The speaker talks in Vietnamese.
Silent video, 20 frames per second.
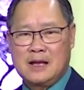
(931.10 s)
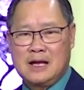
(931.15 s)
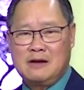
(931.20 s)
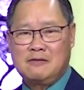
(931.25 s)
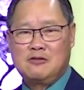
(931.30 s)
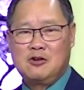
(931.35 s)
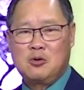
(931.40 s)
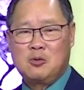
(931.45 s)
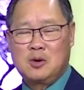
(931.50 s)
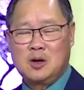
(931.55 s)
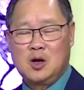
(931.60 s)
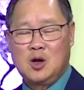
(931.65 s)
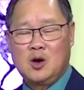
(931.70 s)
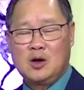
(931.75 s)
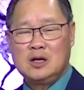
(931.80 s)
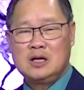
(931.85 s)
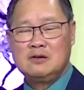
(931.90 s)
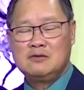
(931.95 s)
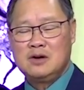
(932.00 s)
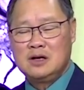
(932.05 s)
khắc phục là nó
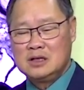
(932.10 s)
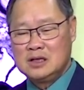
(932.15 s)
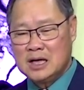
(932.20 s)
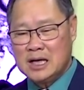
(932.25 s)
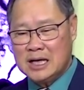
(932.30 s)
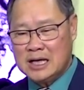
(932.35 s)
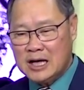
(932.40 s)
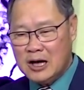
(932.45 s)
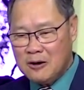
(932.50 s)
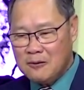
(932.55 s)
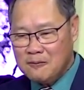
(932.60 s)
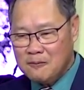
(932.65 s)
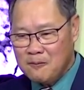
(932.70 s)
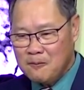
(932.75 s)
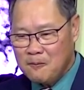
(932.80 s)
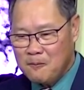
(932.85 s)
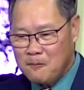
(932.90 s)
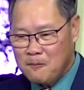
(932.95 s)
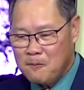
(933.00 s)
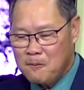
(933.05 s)
có đứng vững được hay không
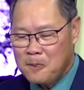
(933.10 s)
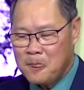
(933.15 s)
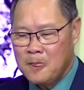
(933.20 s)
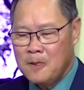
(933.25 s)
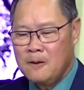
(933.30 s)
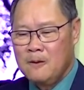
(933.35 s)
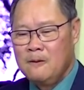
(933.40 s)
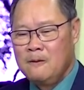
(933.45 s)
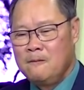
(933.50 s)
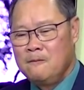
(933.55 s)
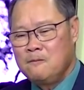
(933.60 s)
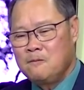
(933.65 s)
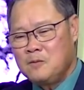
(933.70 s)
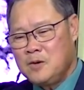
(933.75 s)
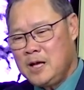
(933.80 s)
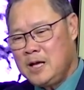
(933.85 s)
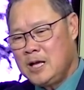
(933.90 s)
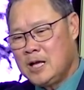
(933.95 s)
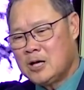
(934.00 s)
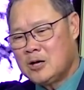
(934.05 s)
ừ.
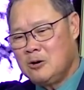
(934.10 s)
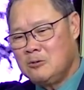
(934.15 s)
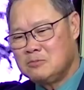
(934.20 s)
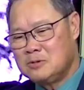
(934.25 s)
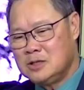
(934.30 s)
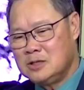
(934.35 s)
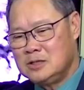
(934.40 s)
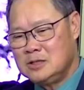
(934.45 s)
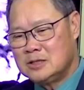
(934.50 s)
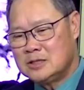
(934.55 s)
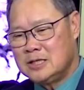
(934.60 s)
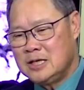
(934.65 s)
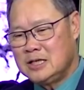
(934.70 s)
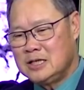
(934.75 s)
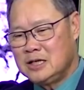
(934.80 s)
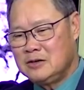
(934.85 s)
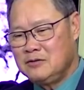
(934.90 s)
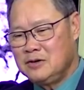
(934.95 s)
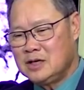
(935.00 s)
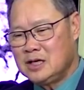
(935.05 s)
đây là công trình được
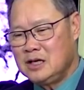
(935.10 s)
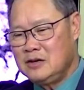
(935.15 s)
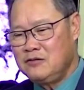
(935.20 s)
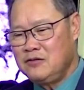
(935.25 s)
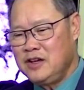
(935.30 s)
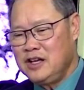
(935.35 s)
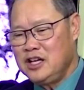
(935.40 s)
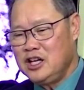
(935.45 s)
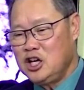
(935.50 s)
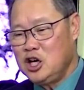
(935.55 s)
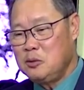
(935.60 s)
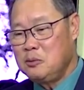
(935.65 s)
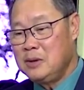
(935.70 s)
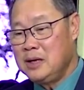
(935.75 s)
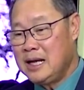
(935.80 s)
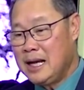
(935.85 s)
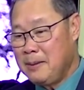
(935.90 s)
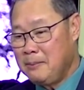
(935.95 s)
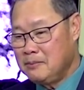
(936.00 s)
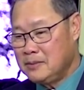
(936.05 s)
xây dựng với kinh phí hơn
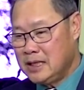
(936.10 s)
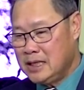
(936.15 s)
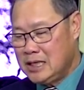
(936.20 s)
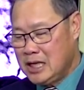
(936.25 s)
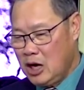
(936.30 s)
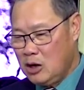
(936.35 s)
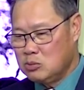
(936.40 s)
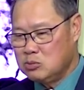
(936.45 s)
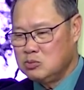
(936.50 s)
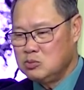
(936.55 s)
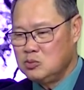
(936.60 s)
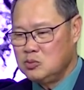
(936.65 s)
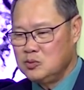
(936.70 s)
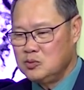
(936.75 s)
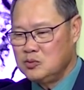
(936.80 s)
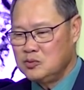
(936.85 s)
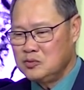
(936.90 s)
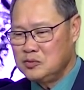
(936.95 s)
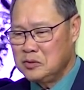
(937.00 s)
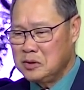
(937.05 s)
15 tỷ đồng
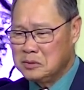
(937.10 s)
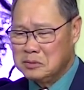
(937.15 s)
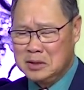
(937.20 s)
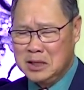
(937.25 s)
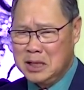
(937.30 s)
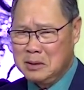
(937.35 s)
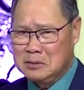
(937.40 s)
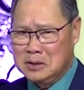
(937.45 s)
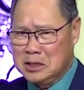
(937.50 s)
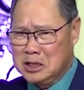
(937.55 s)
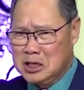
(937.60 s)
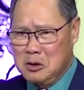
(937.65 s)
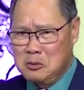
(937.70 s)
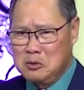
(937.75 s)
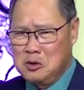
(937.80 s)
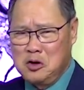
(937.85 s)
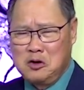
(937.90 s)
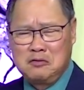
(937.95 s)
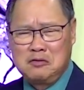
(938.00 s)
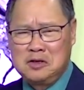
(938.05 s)
15 tỷ
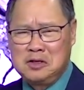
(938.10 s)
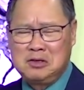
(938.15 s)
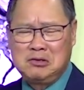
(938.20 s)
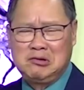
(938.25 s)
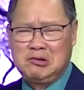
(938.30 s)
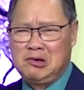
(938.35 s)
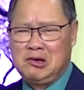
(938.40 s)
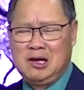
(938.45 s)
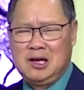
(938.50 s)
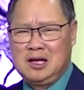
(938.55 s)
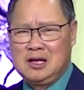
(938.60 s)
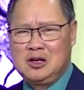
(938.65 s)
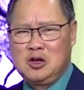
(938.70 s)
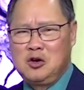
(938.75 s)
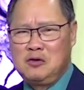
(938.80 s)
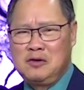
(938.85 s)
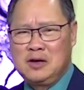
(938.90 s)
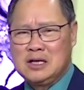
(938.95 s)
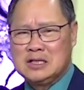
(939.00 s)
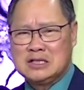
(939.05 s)
đồng đối với
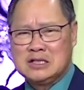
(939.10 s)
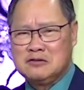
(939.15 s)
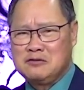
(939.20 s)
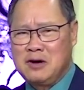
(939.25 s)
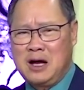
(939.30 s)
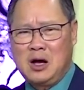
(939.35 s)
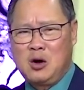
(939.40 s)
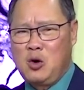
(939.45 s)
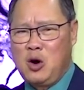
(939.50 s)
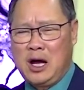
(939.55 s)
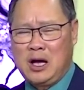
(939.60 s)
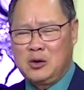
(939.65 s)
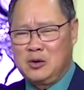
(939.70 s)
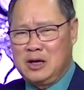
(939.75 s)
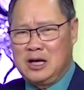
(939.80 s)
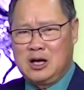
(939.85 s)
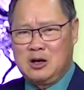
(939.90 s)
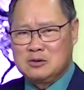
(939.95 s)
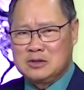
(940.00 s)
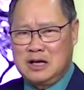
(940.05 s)
đối với cái sự phá hoại
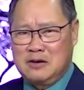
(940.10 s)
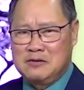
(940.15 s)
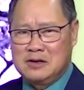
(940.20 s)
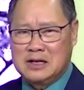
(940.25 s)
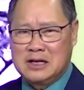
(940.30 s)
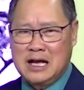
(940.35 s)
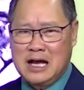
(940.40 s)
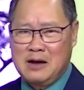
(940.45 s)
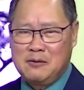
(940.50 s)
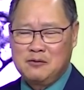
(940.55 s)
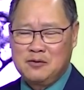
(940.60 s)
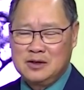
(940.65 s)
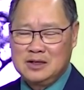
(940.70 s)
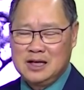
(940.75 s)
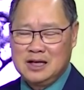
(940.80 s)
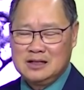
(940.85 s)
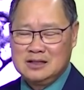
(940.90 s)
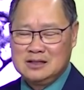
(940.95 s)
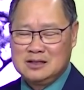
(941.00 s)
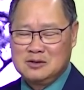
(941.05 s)
của Đảng Cộng sản Việt Nam với
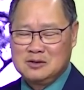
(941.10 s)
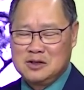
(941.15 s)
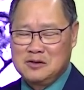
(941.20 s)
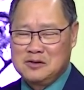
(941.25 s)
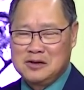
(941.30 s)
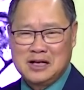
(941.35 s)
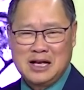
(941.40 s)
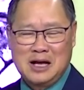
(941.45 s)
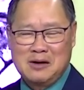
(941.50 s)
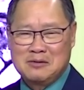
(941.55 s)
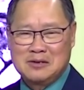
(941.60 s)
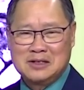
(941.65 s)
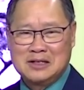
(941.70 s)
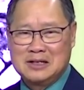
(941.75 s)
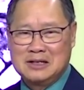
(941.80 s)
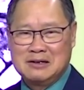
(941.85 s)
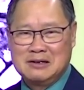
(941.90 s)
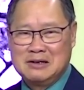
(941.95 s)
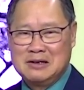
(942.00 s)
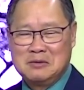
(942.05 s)
nhà nước Cộng sản Việt Nam
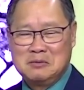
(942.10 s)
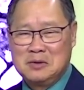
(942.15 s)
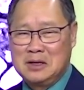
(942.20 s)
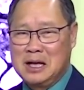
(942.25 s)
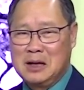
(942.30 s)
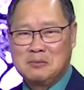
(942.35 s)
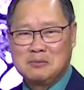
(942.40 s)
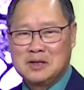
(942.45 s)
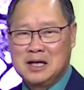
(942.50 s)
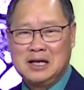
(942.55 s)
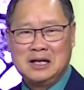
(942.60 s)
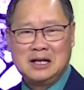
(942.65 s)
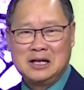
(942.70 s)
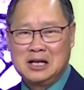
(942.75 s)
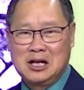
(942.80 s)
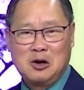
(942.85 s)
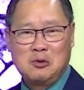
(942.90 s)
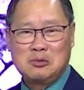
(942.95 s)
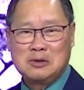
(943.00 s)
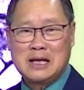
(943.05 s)
thì 15 tỷ
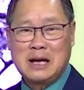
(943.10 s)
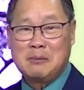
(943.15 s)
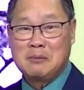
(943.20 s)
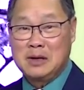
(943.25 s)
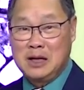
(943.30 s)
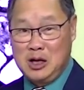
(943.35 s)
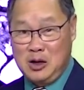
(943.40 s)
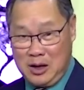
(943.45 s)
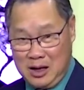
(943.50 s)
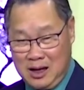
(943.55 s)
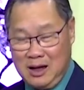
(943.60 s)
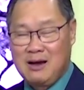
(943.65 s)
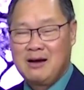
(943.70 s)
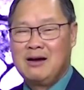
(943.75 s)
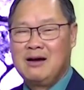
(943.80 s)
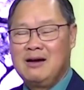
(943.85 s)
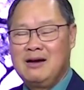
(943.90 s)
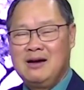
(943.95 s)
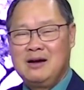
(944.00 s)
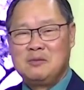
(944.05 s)
này nó không nhầm vậy đâu ha
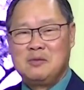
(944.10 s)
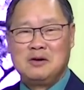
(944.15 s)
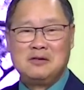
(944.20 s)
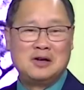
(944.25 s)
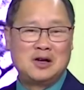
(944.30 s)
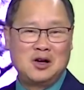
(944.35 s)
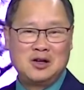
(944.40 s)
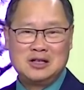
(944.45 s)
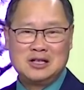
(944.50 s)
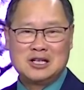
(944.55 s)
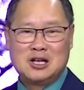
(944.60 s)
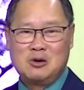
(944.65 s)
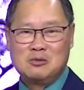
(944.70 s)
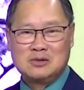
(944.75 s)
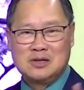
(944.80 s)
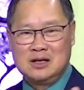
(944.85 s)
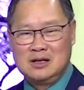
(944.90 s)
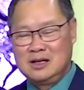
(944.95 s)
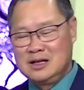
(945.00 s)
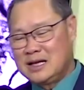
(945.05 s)
bởi vì có những
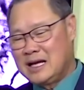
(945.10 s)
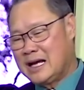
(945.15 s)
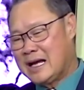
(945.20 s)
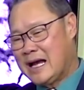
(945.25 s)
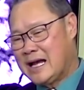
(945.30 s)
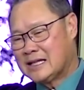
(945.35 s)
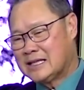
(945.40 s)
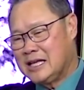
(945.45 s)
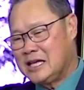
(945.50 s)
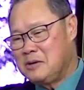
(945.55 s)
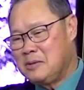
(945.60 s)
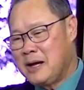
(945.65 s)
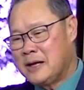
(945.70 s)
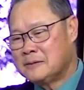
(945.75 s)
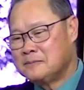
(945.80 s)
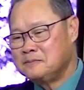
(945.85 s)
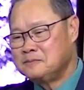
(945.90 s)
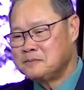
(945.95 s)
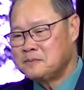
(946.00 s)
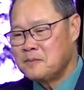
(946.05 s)
công trình đến cả ngàn tỷ
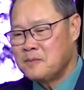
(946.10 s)
mà